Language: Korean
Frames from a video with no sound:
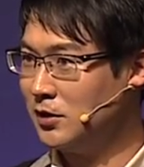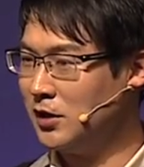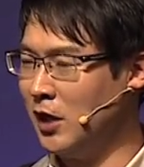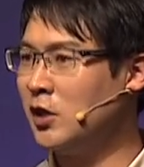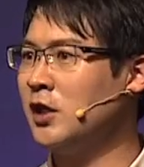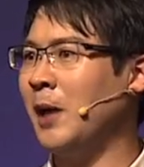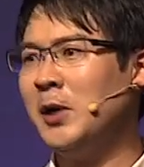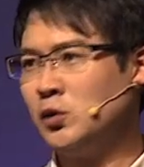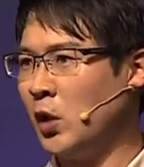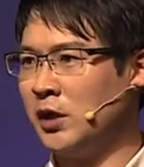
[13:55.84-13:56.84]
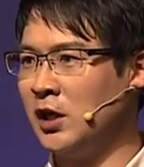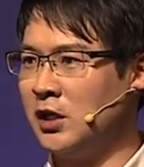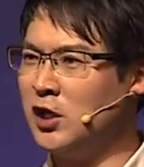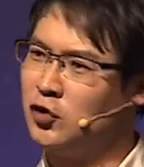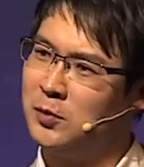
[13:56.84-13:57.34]
자, 이렇게 나만 좋아할 게
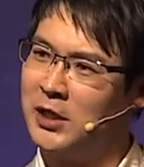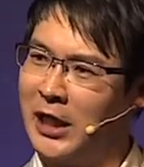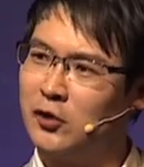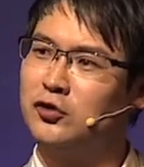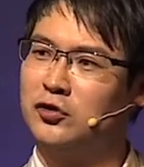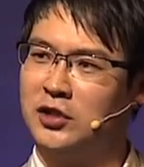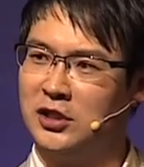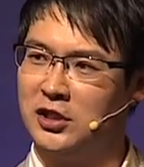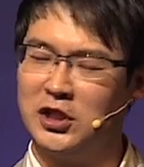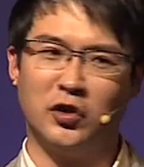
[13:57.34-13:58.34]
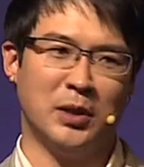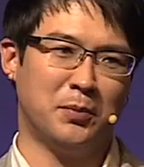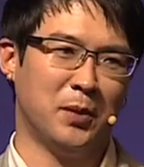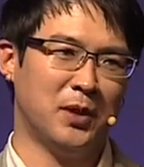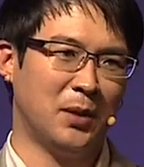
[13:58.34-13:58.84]
아니라 주변에 나눠줄 수 있는 이런
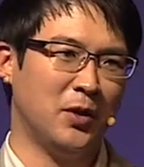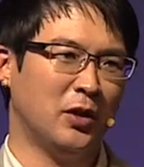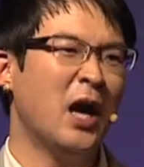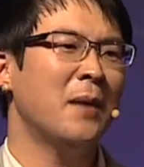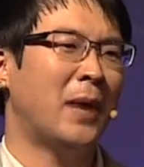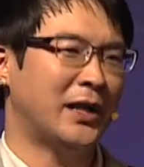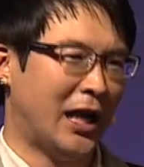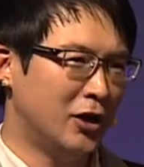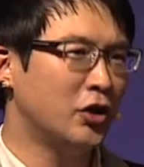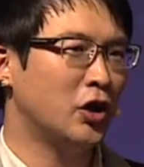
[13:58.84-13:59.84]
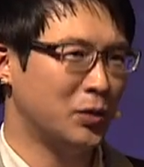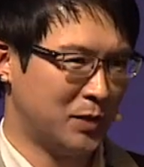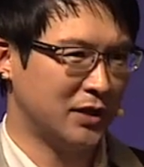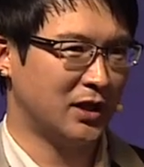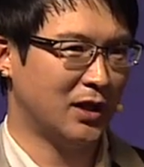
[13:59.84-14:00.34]
기법이라면 많이 알려드리고
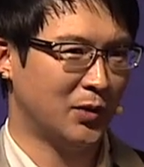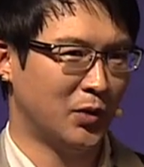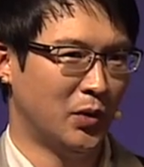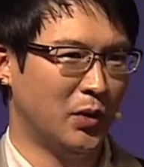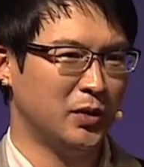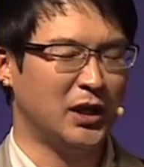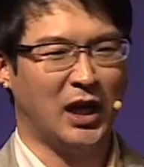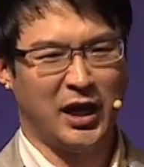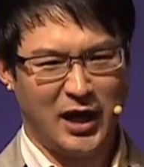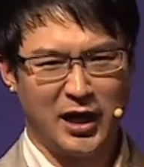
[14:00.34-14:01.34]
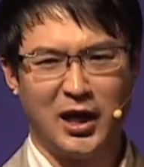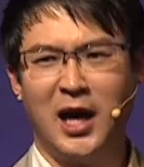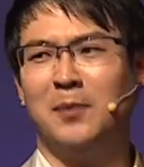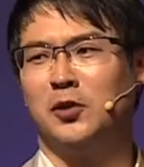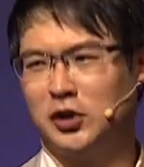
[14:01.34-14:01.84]
싶다는 생각으로 제가
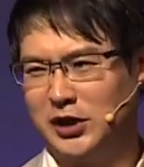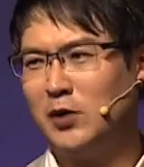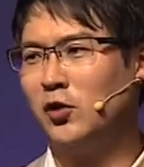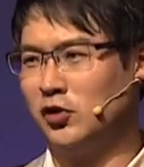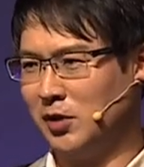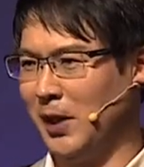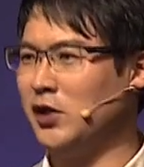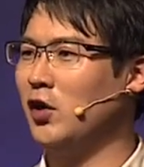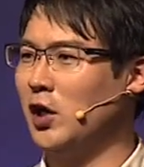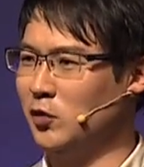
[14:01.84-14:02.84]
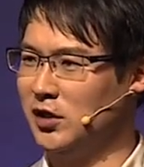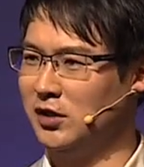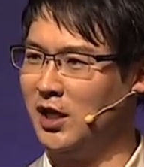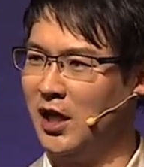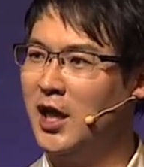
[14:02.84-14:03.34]
하나하나 물론 이제 새로운 것들을 만들어가고 있는
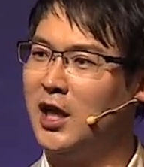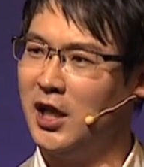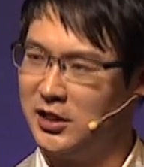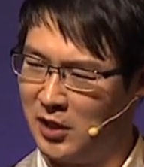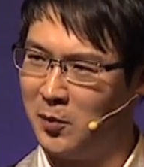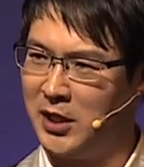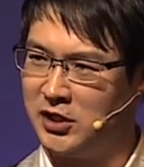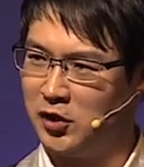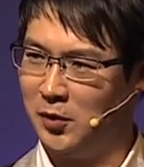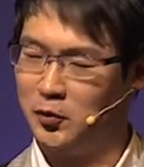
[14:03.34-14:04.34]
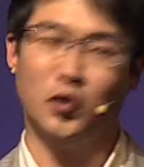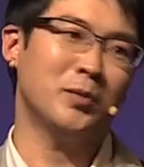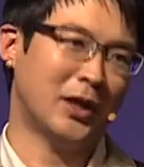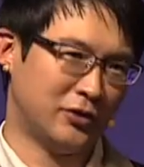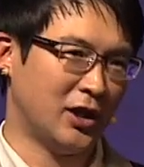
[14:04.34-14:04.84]
게 저만의 직업,
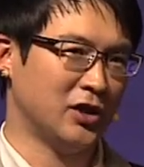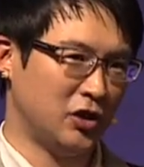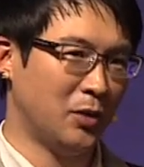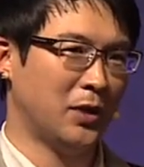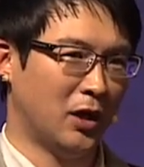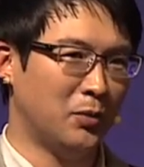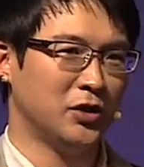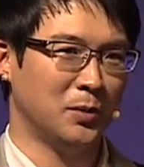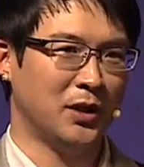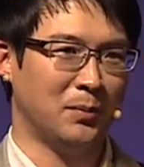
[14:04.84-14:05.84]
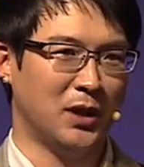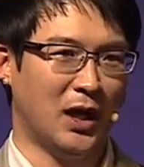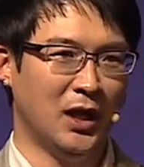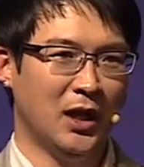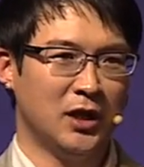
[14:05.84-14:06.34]
교육마스터라는 직업이라고 보시면 됩니다.
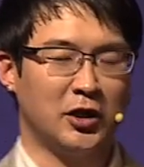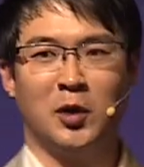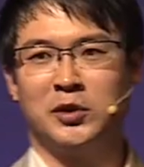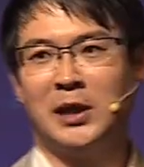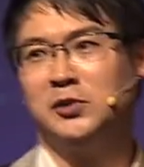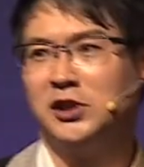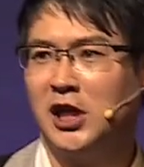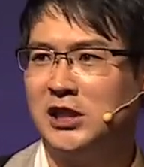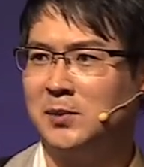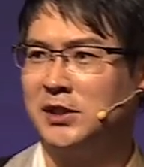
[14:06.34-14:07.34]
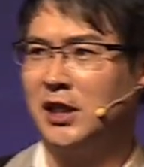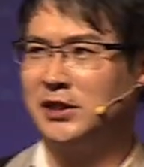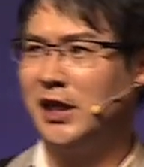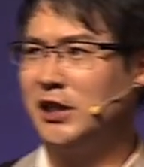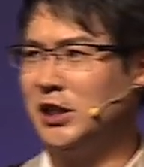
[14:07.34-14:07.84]
저랑 오늘 짧은 시간이지만 제가
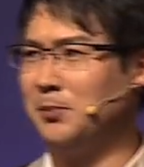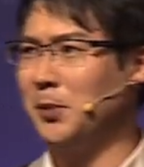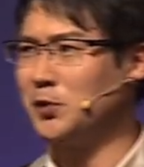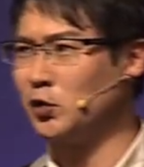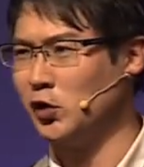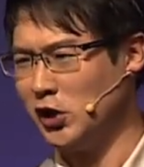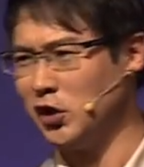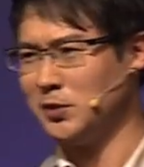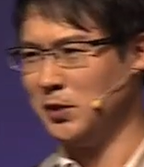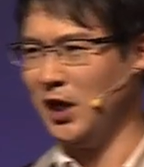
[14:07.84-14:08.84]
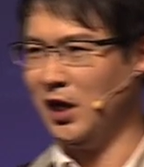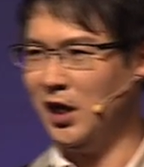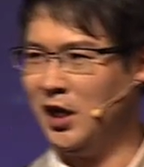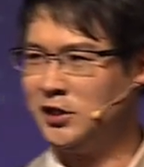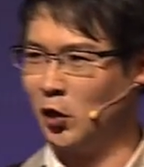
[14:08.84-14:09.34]
3가지 기법 정도를
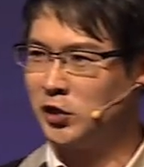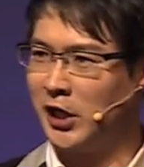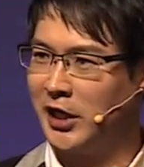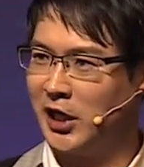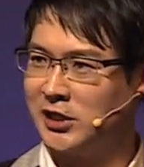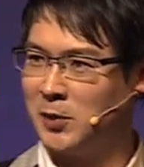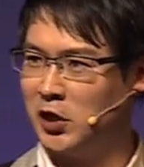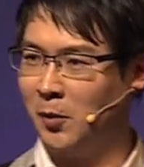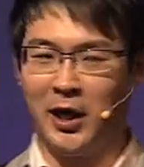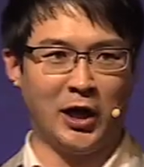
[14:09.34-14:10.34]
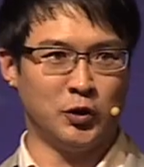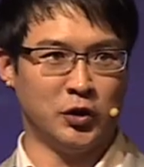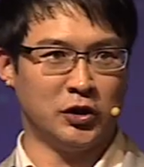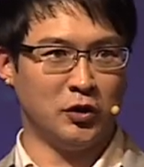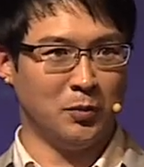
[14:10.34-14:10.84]
드렸습니다. 이제 어느 자리에 가시면 이것만 가지고
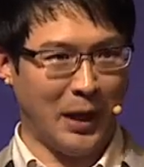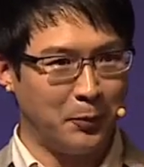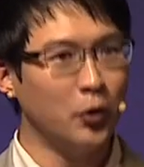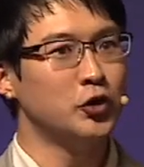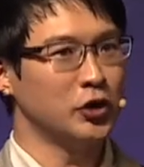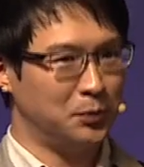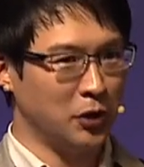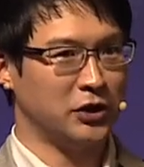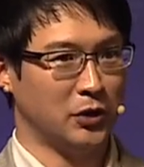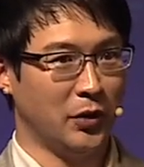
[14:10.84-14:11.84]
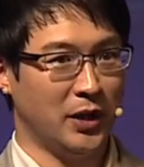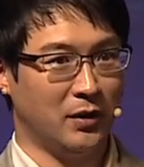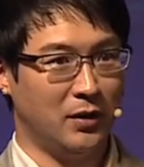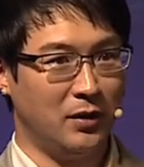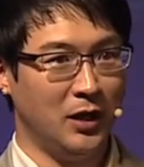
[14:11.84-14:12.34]
있어도 막 보여주고 싶으실
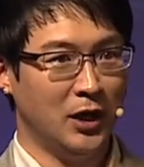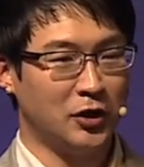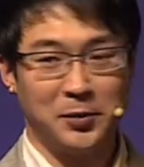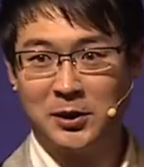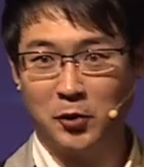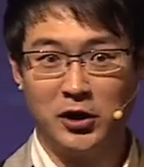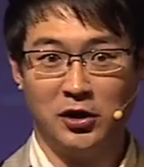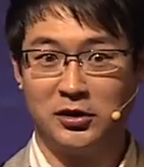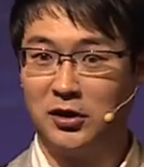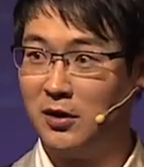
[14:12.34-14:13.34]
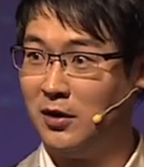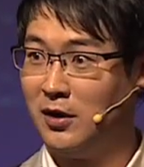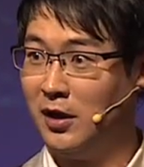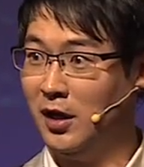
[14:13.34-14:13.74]
거예요. 첫 번째 뭐 해드렸죠?